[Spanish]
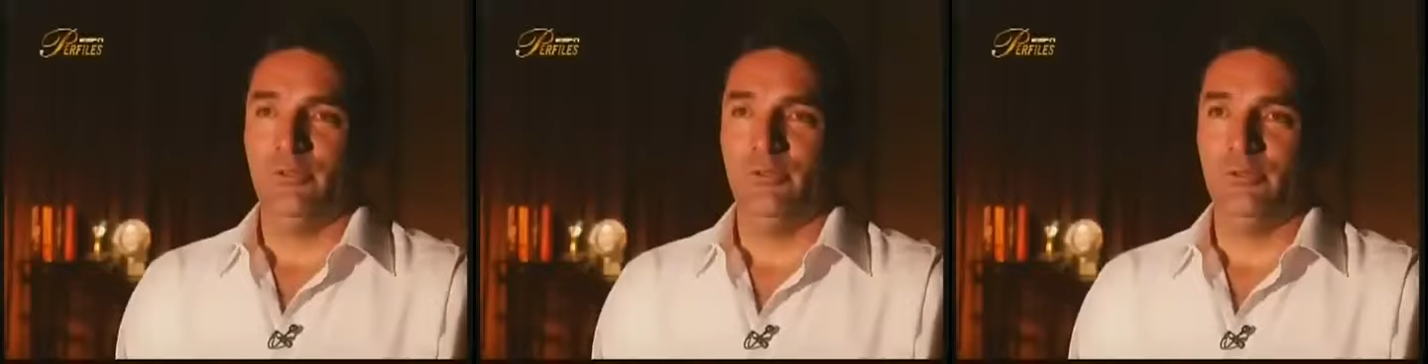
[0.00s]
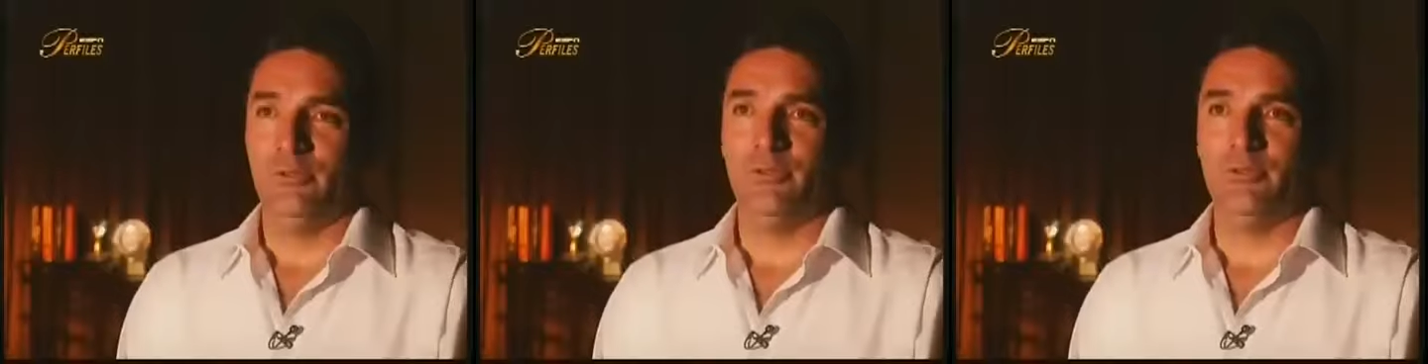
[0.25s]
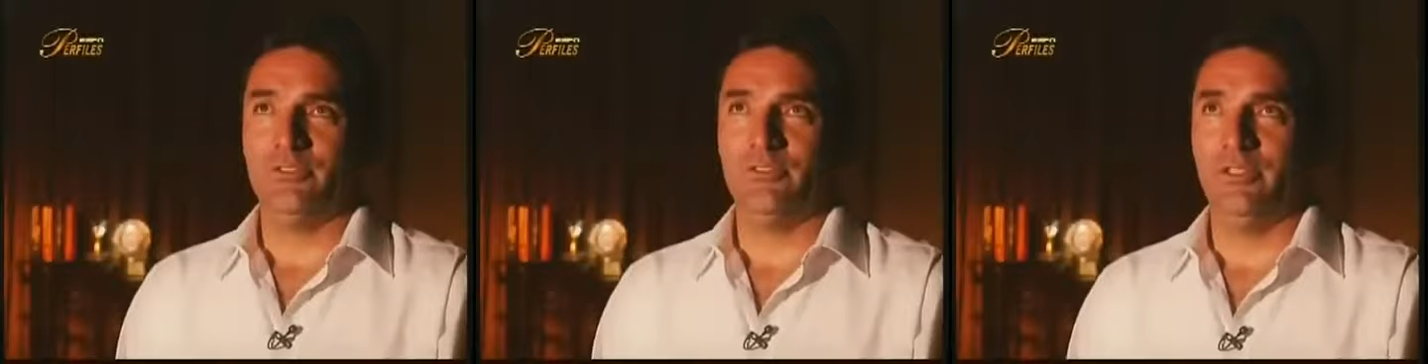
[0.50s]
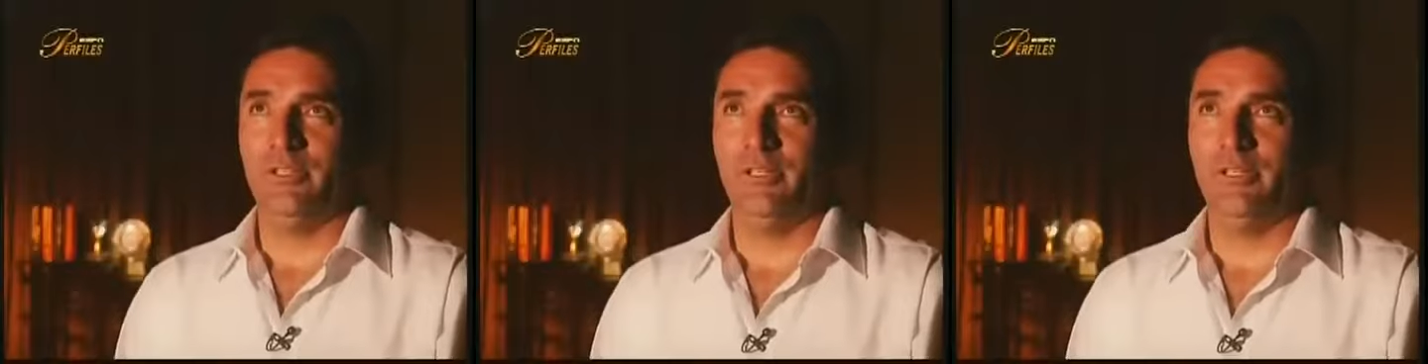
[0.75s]
Todos
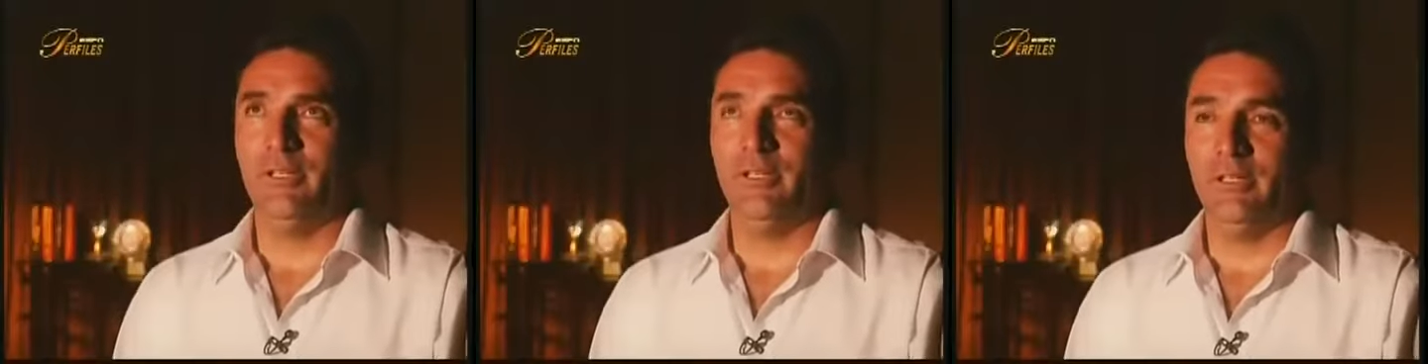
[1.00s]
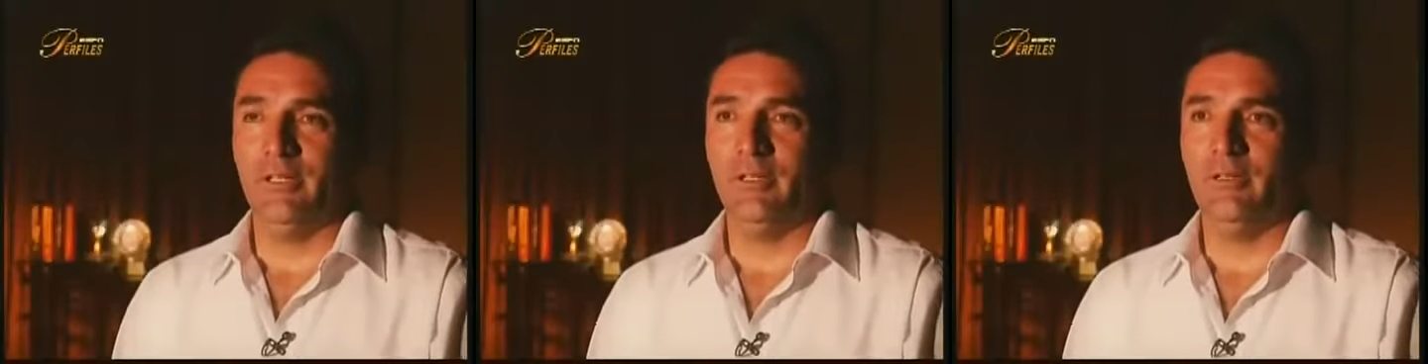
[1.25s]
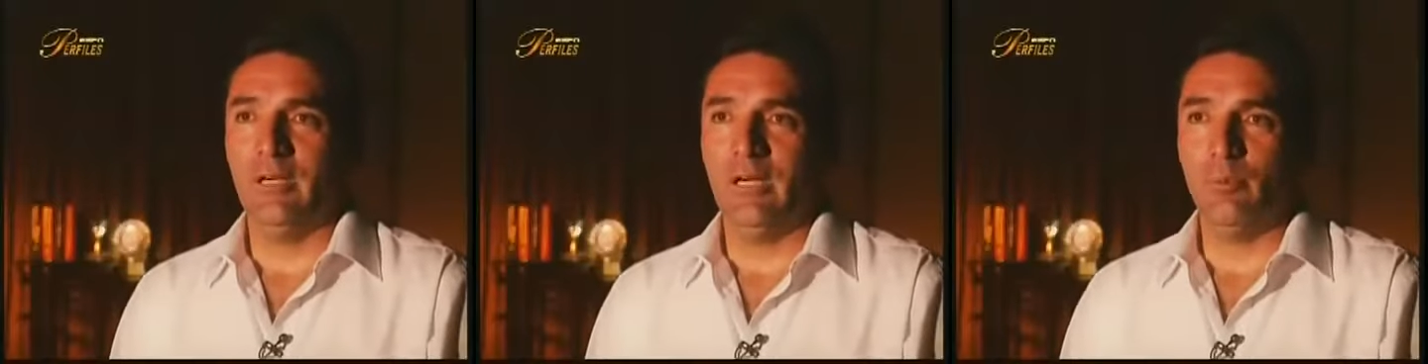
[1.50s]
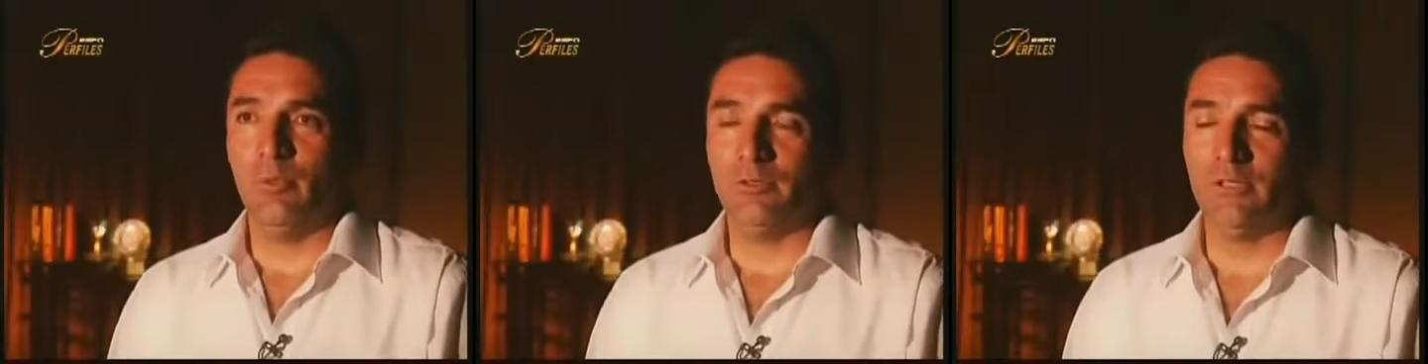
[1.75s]
eh,
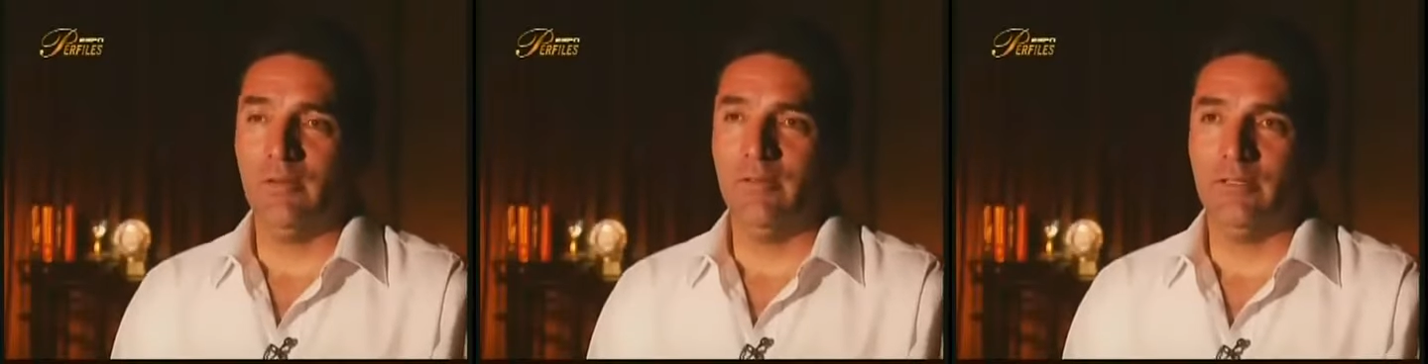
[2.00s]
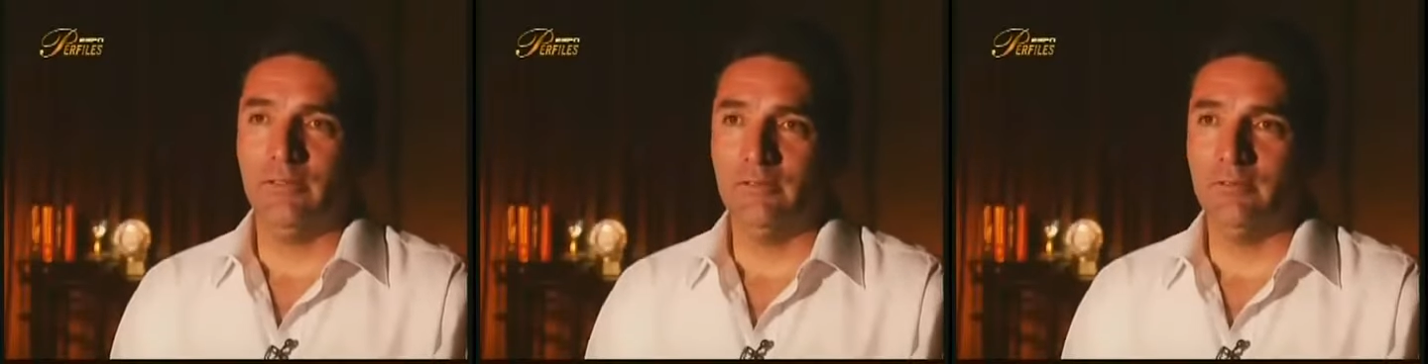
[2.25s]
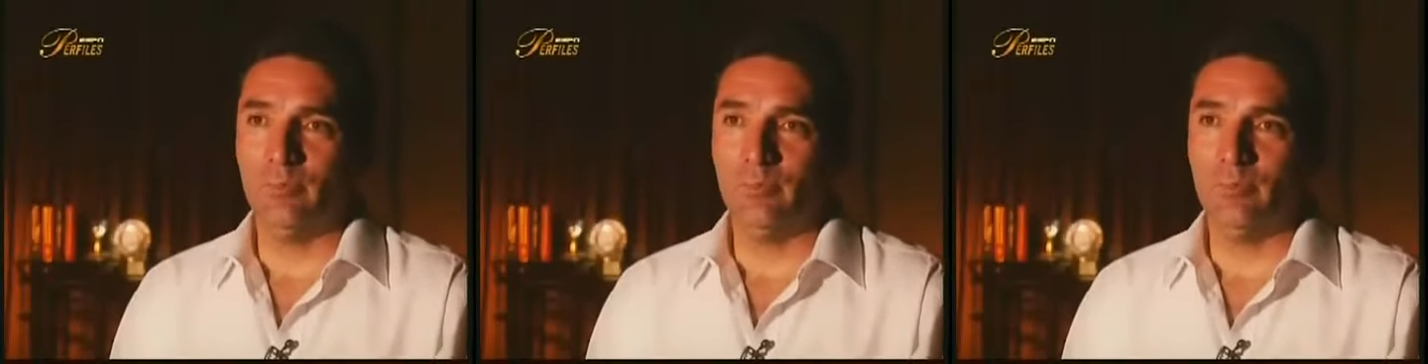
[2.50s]
apostaban